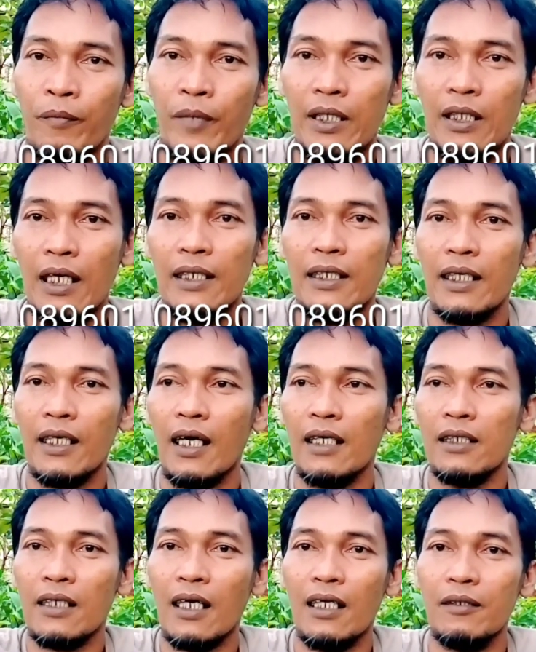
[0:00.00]
Beda
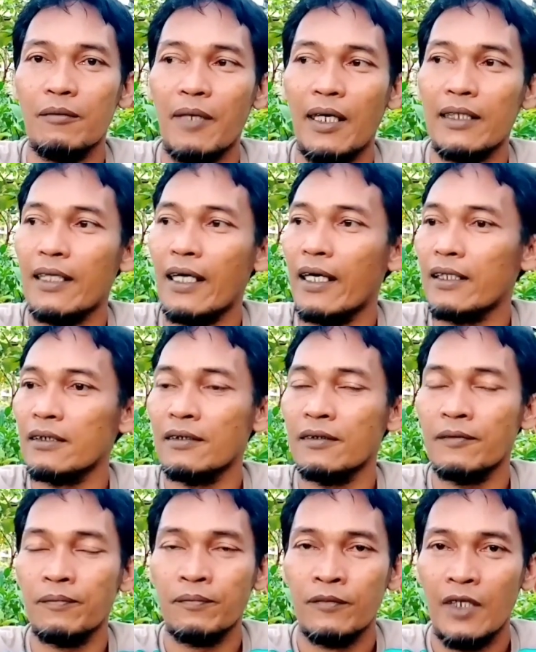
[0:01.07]
dengan Kalimantan
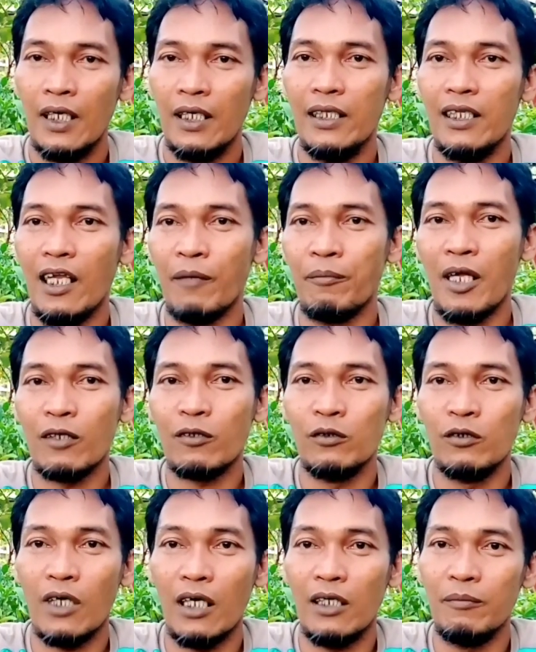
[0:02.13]
ini tidak berlaku
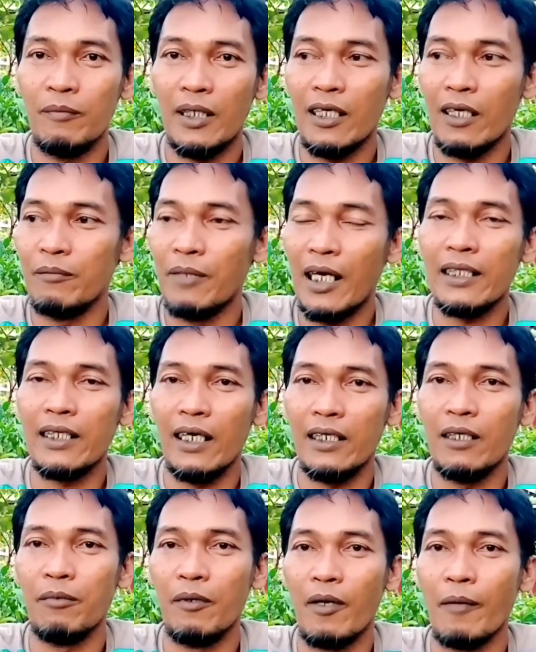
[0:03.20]
untuk Kalimantan Barat ya, ada
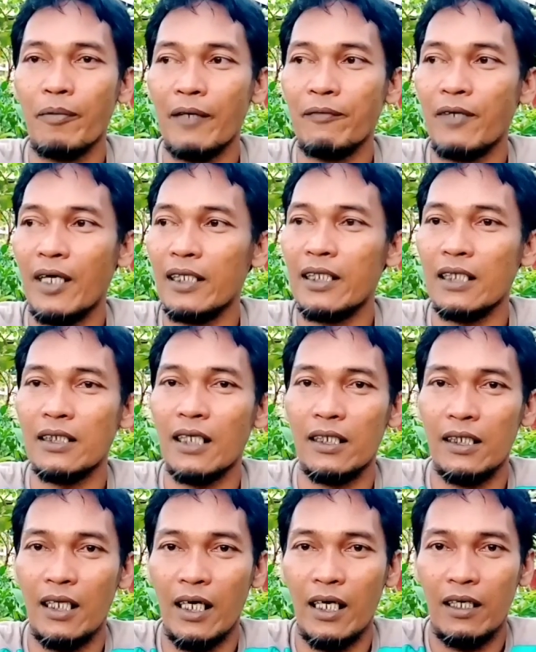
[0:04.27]
beberapa varietas yang
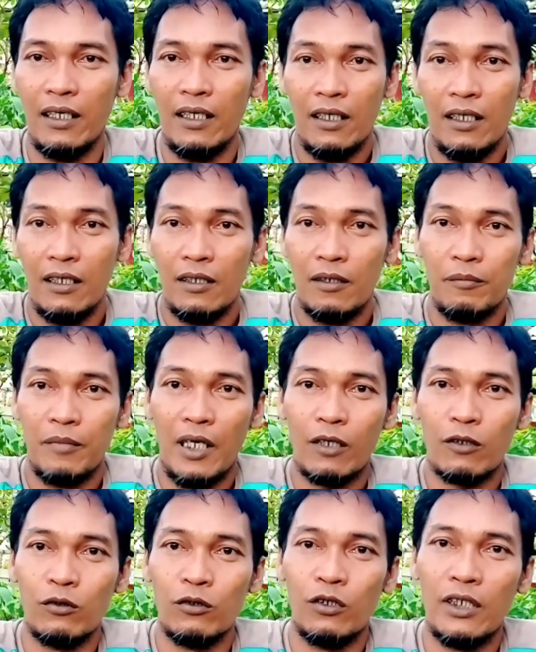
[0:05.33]
tidak
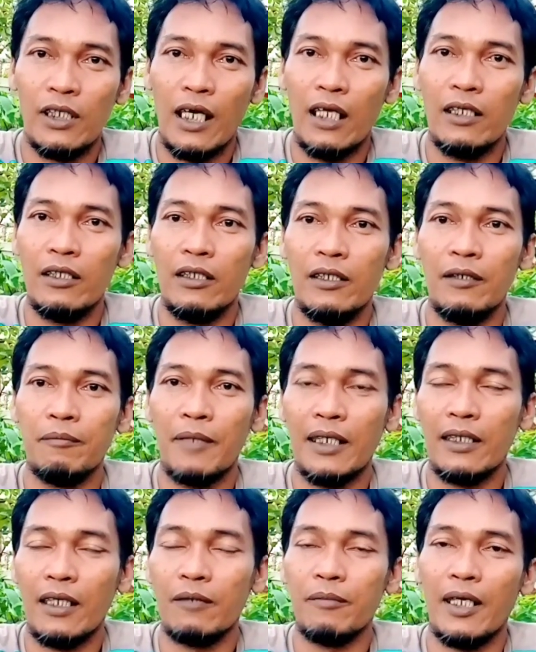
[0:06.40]
berlaku untuk di
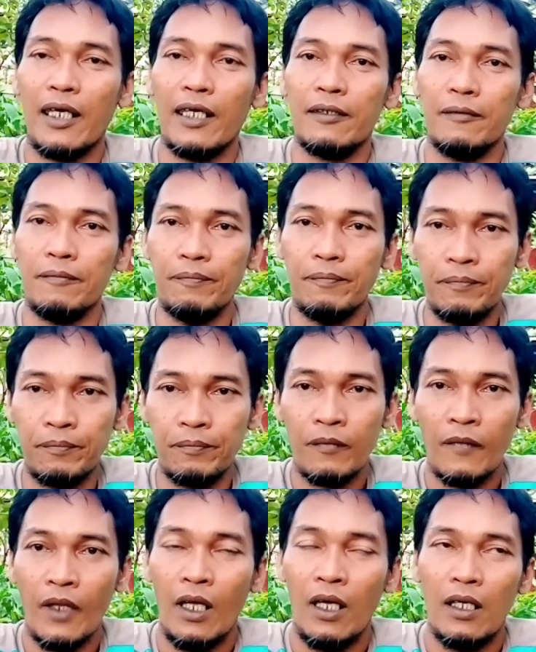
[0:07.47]
Kalimantan Barat.
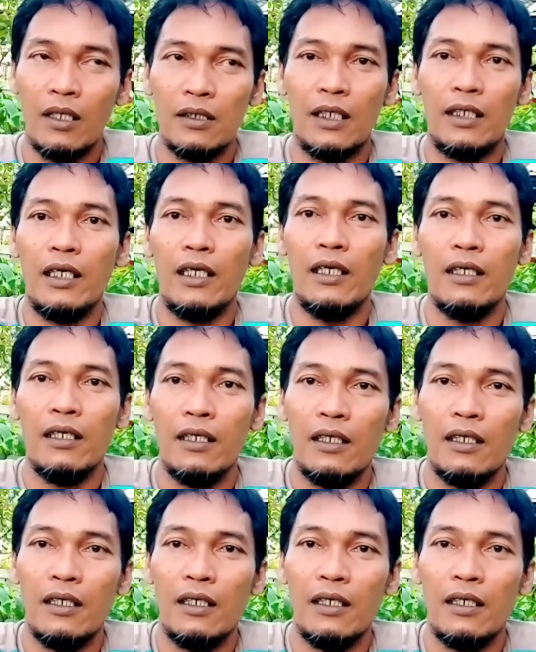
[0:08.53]
Jadi